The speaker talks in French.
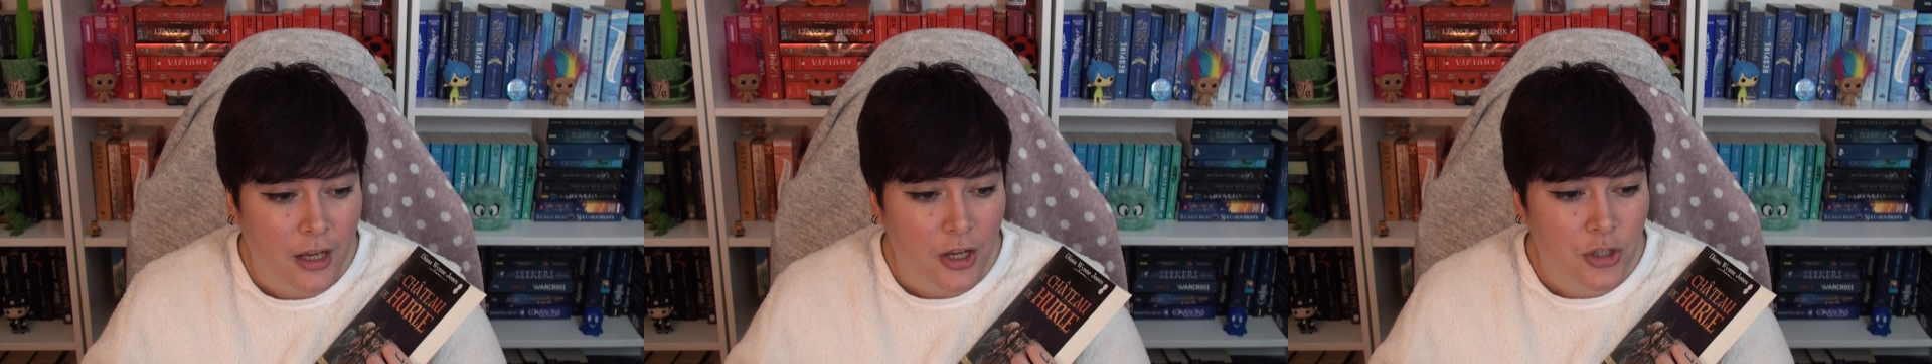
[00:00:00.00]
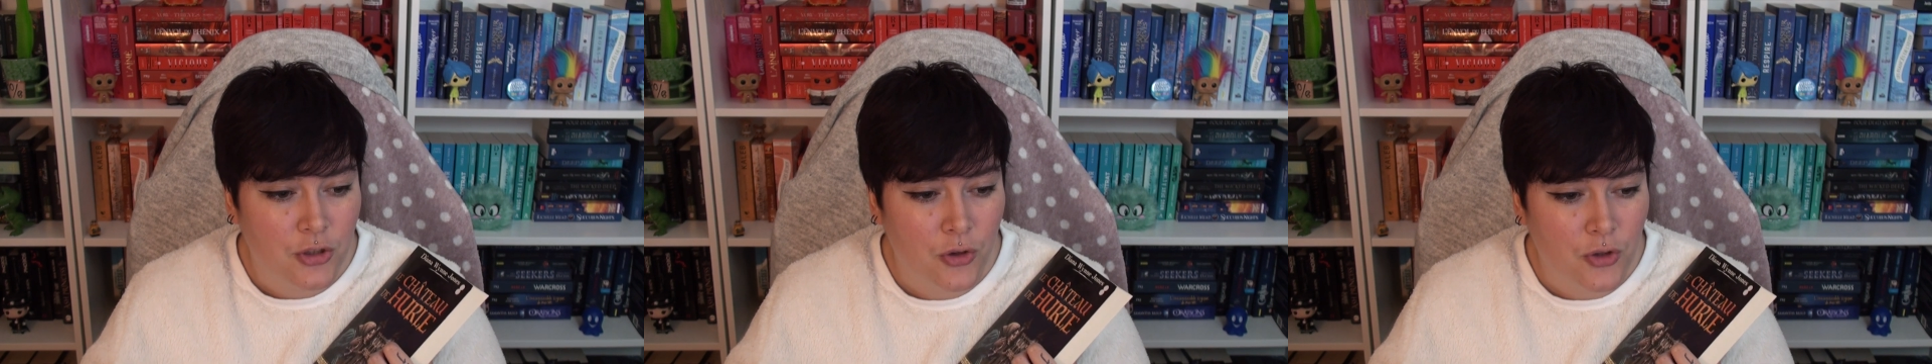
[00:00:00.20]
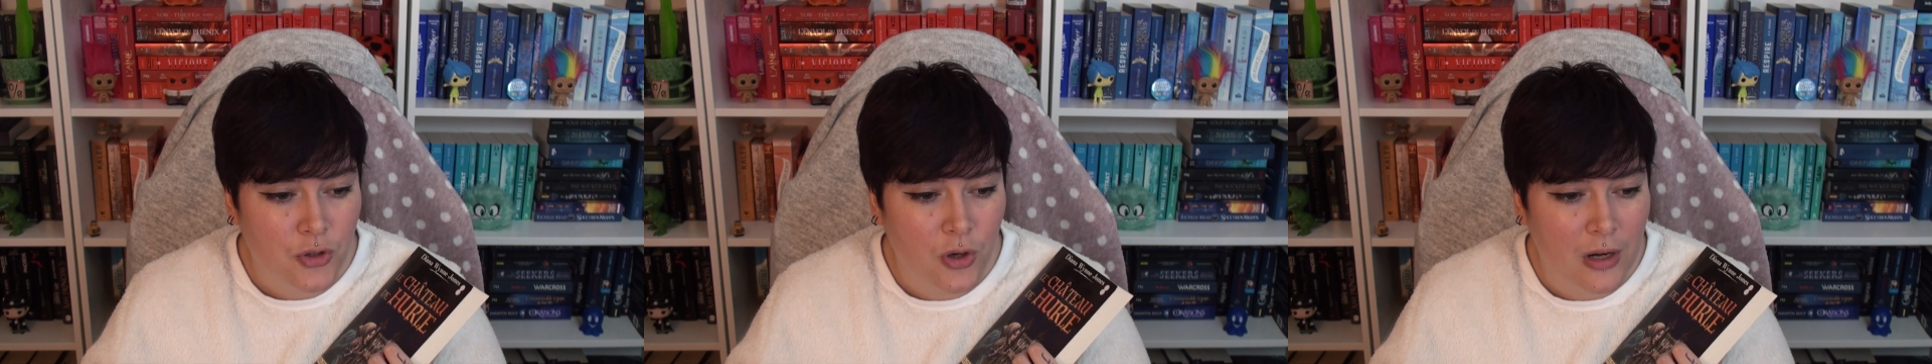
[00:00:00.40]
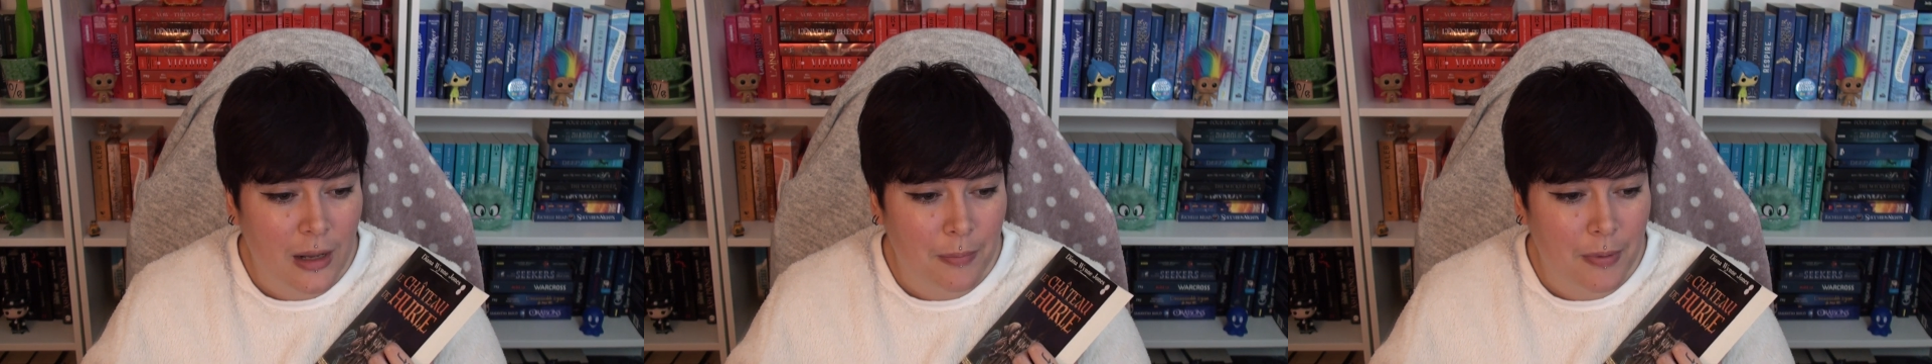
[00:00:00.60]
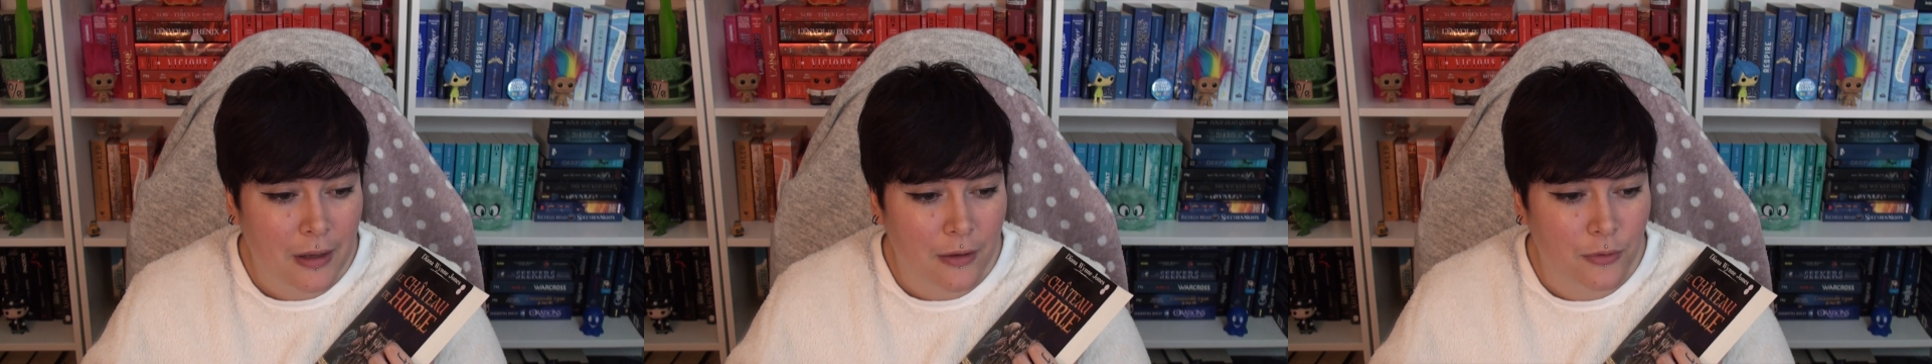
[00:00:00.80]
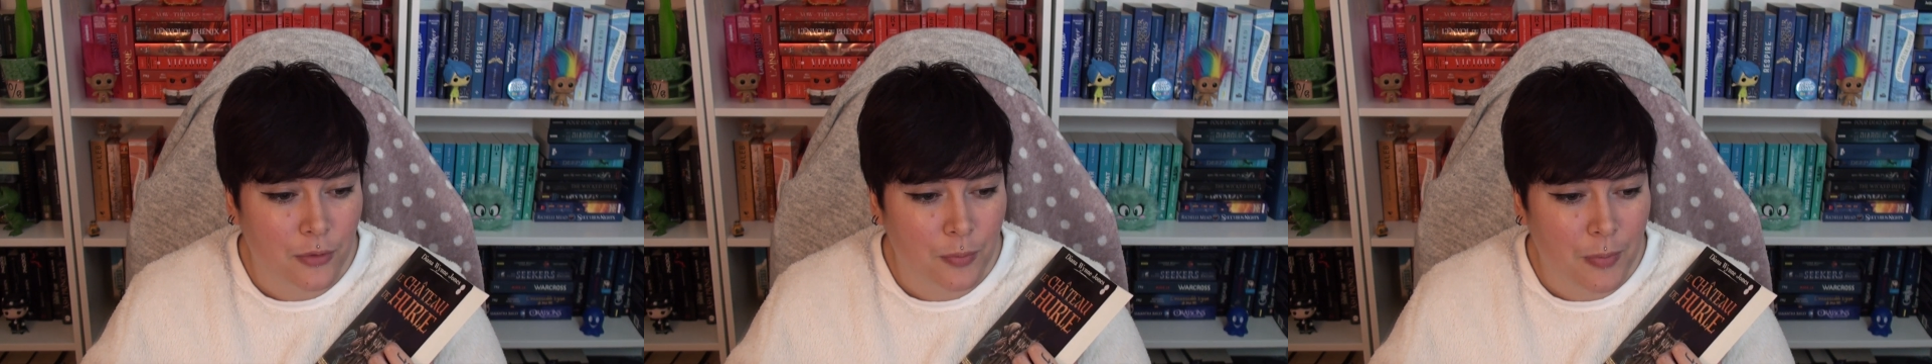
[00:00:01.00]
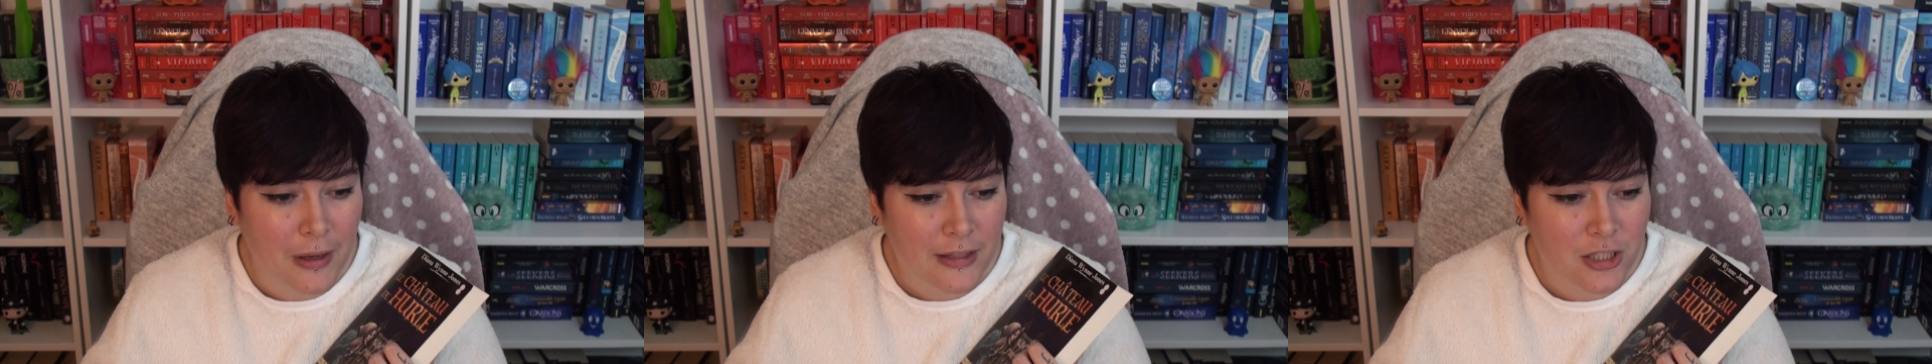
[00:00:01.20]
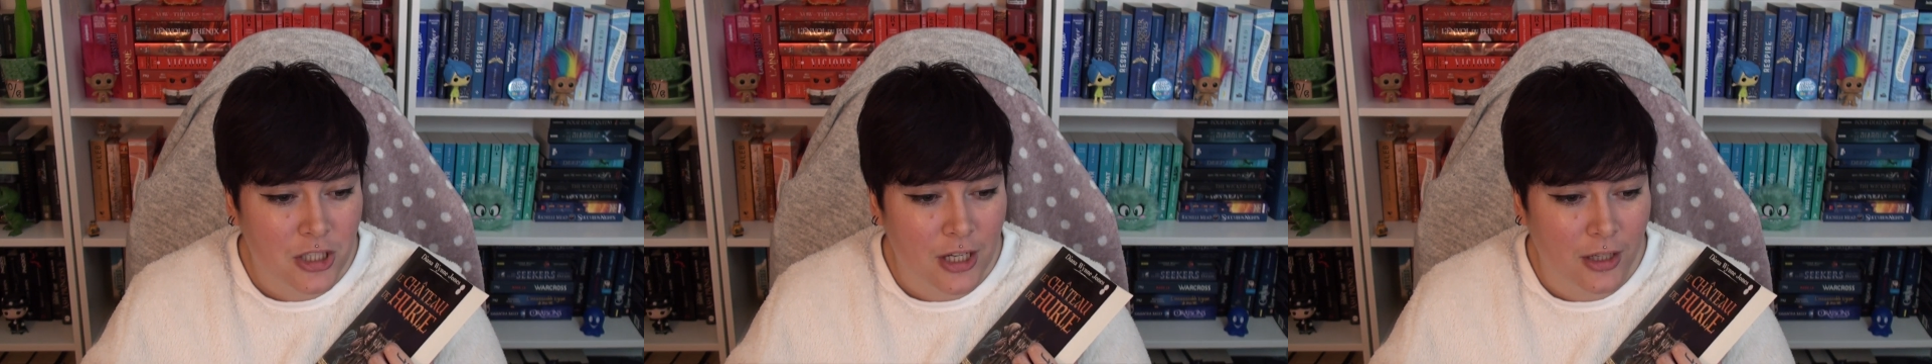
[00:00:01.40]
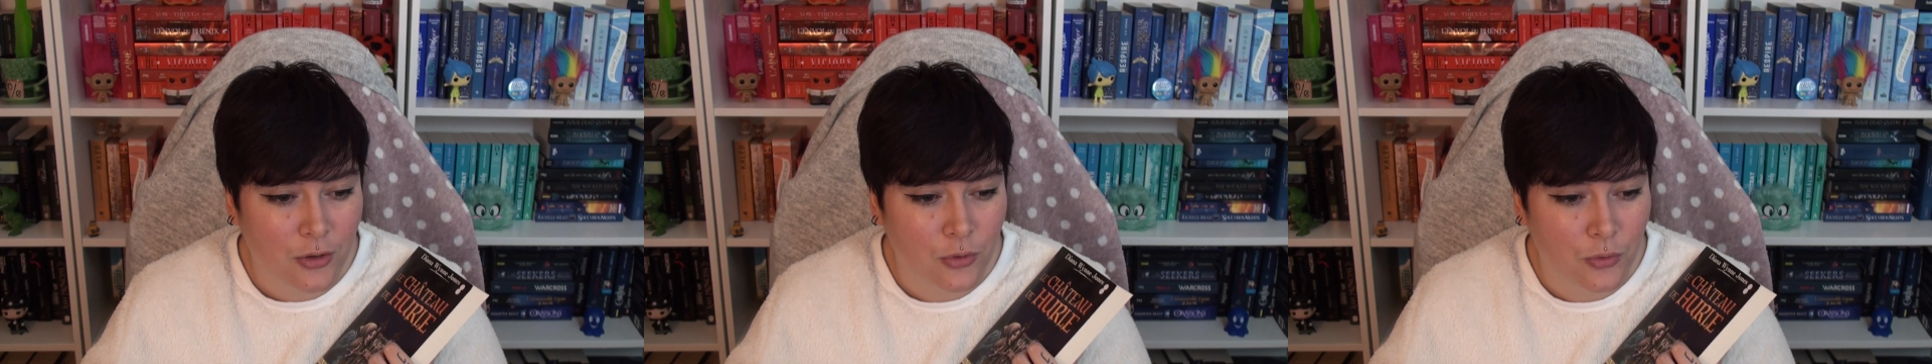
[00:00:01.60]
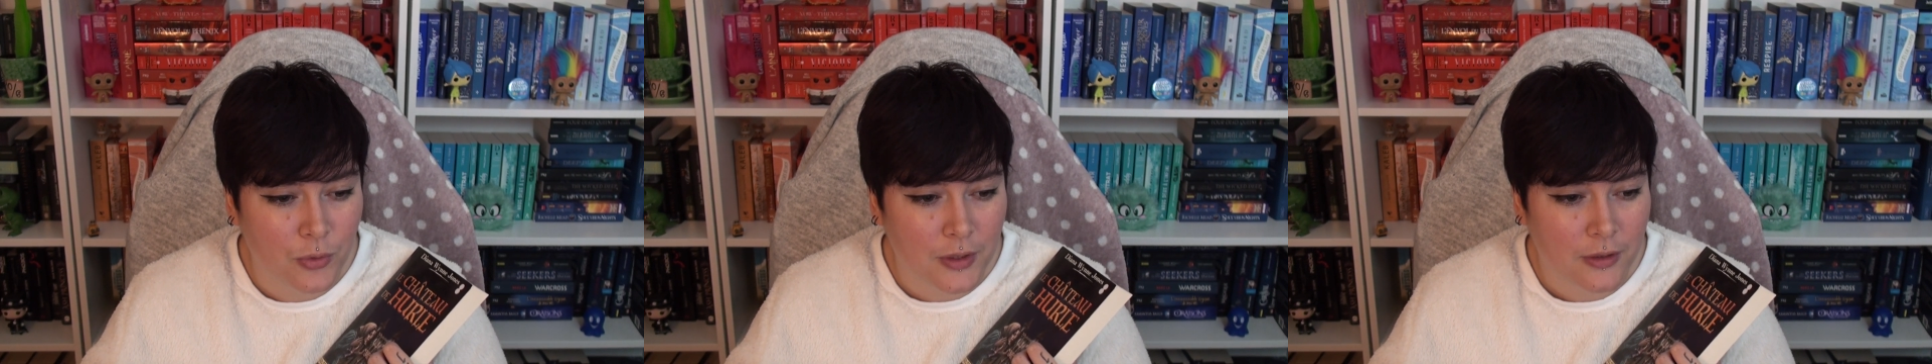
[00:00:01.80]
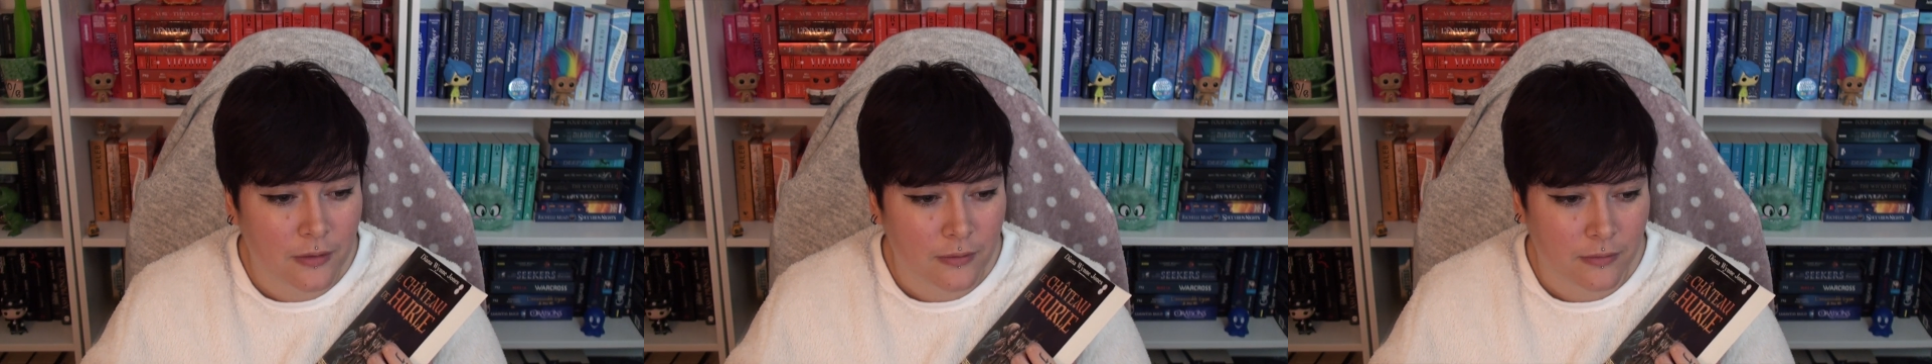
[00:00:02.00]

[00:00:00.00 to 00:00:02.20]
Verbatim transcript: changeant de place chaque nuit.